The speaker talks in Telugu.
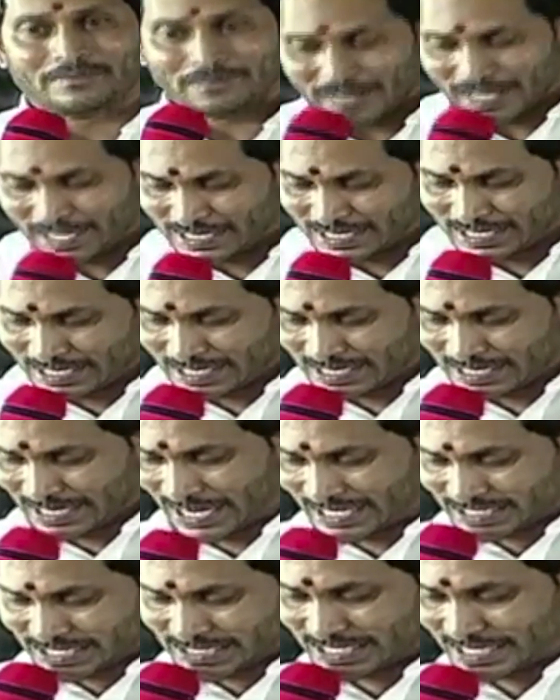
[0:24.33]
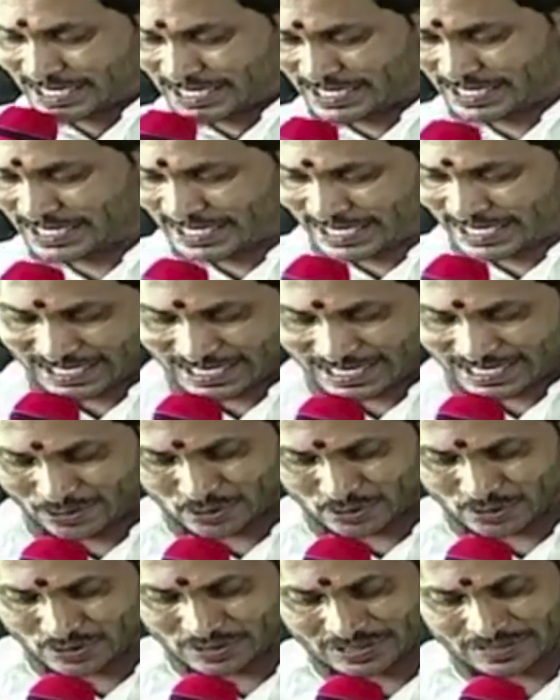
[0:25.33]
దాన్ని రాజధాని అని
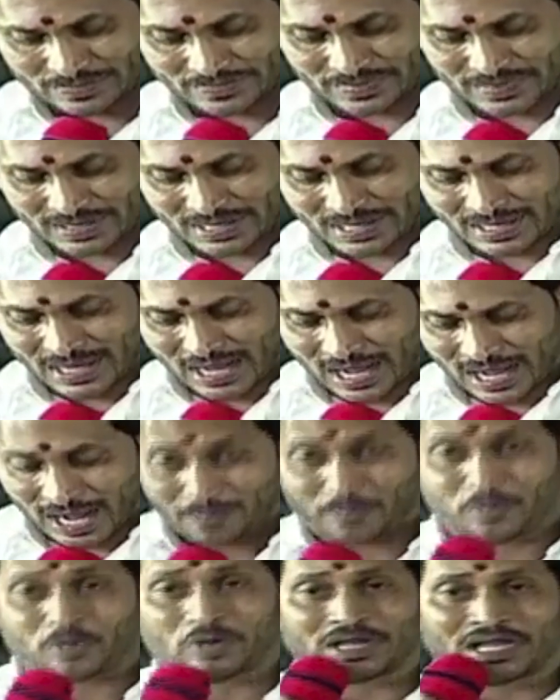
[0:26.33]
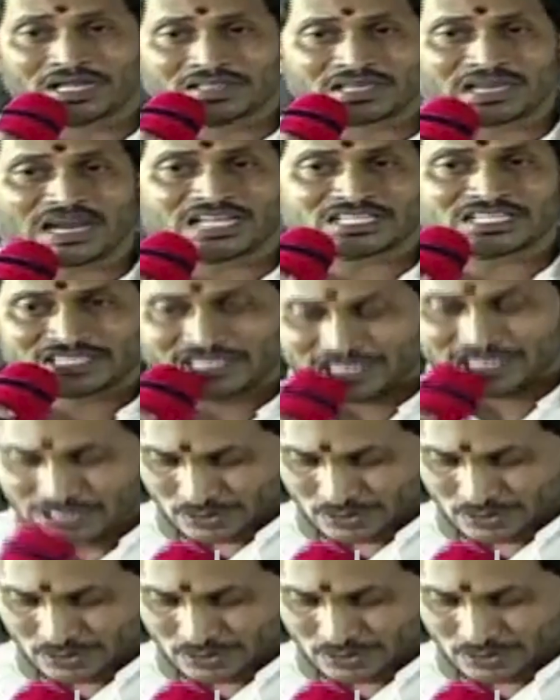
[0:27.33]
అవుతుంది అప్పుడే అది రాజధాని